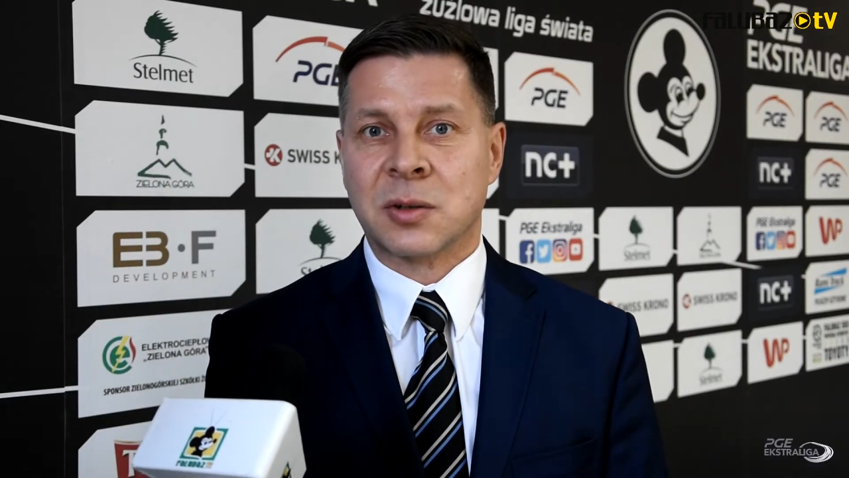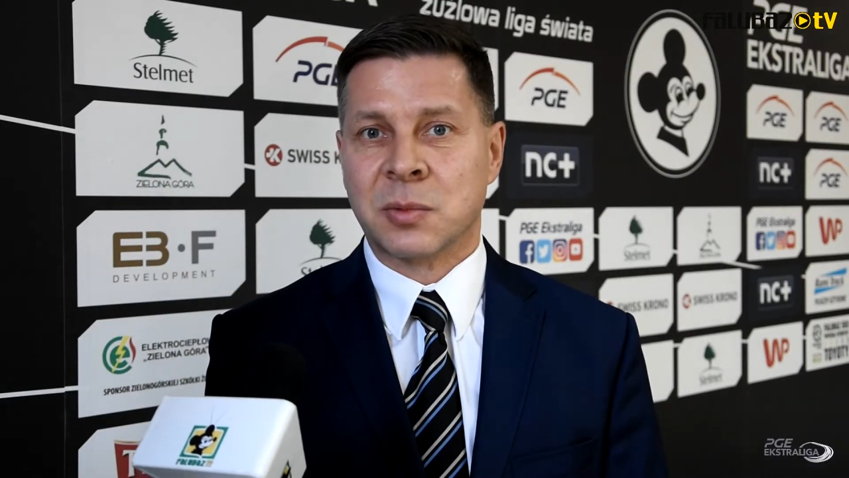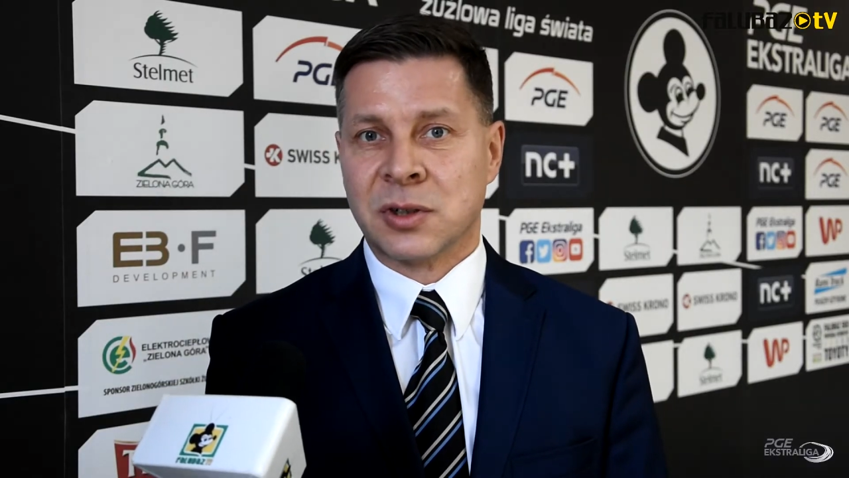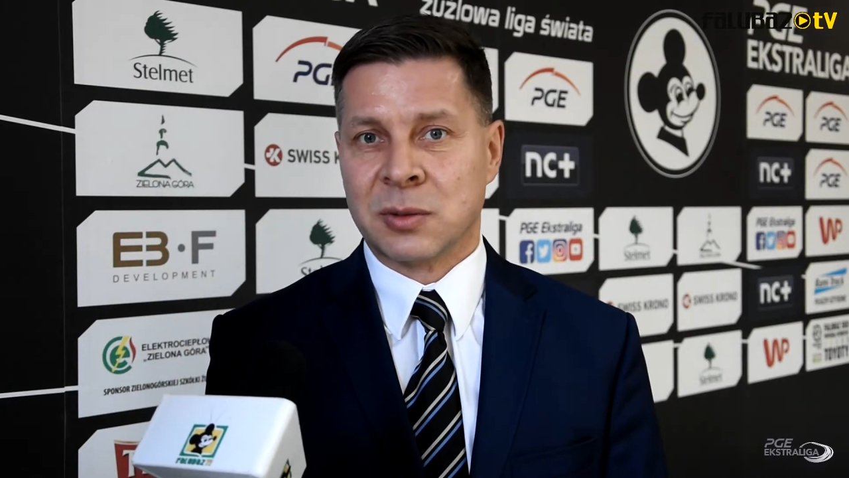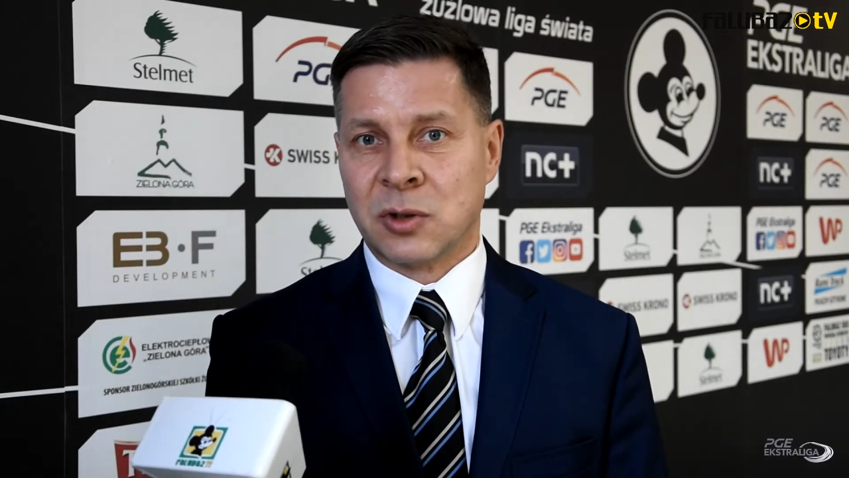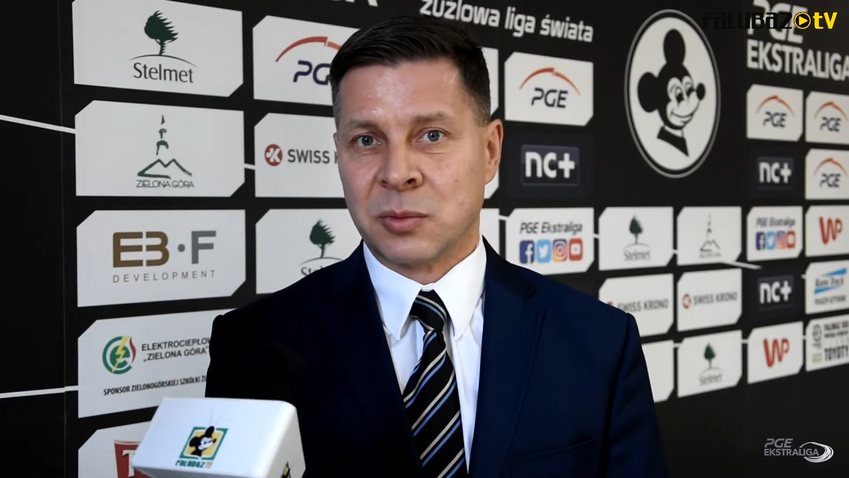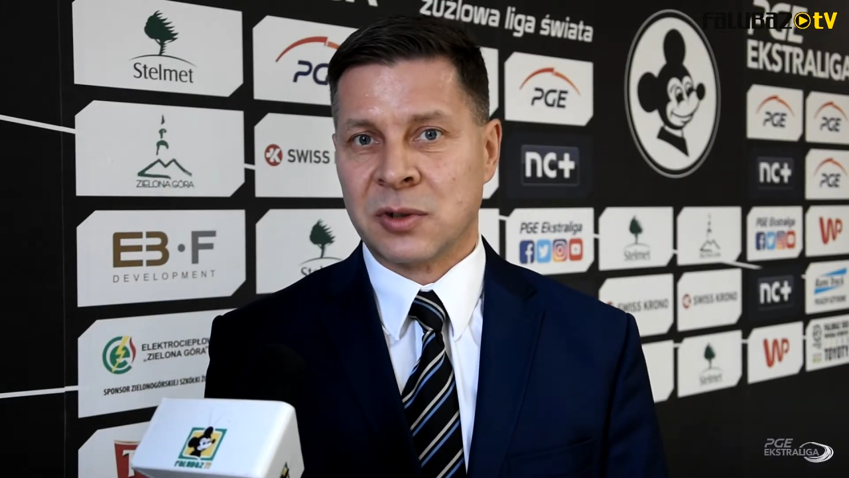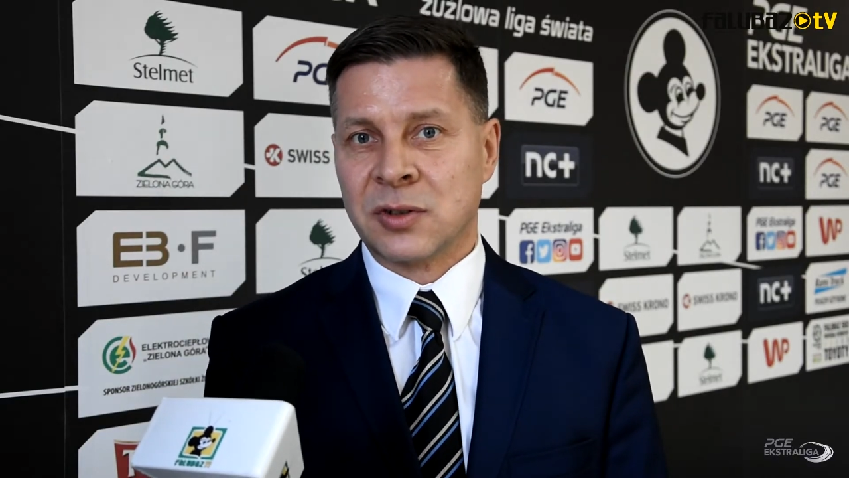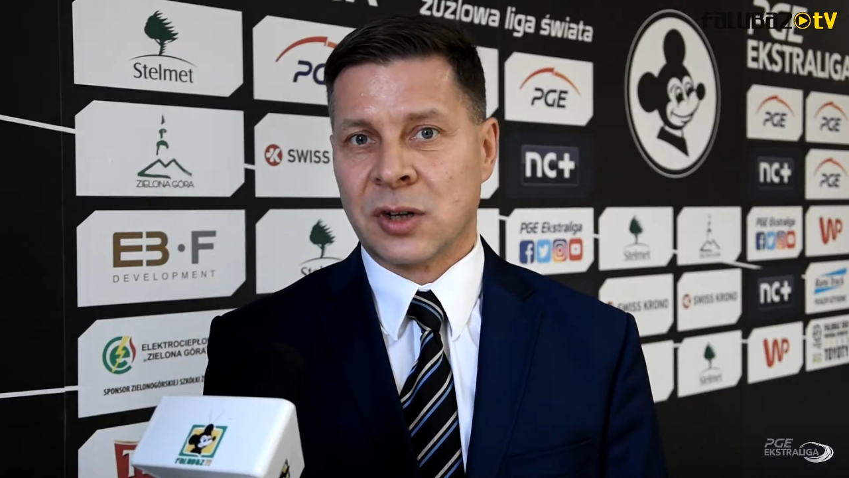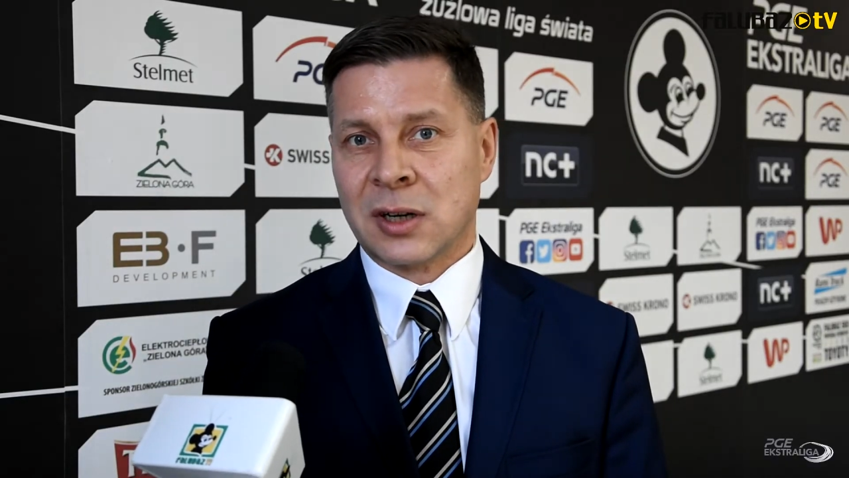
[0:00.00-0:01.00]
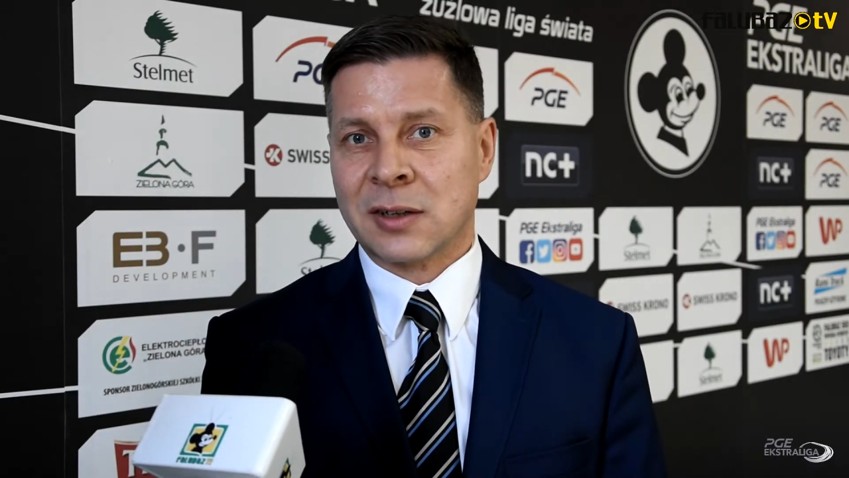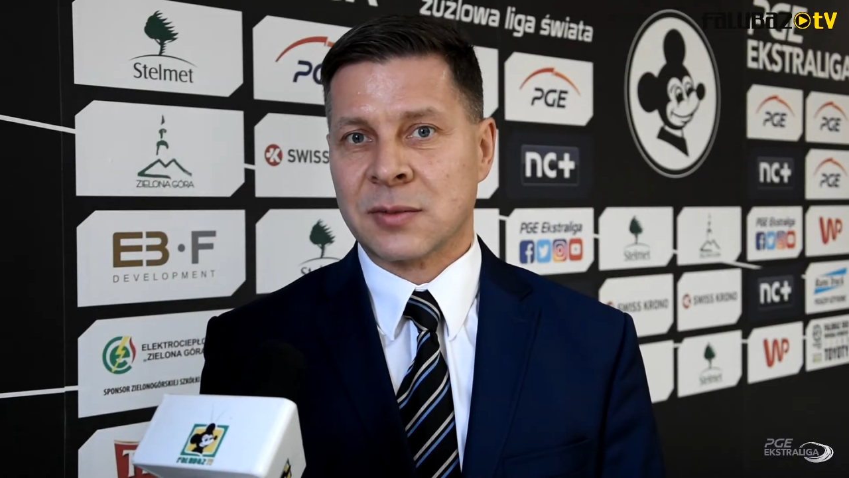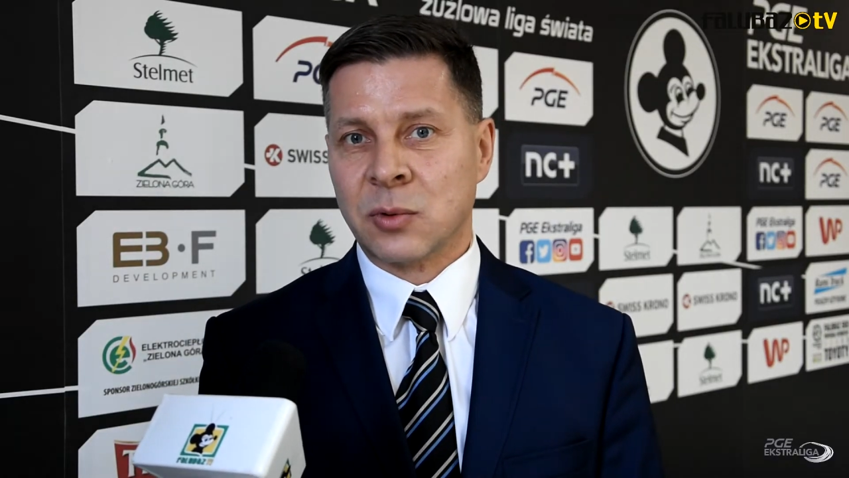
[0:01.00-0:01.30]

czyli będziemy robili szereg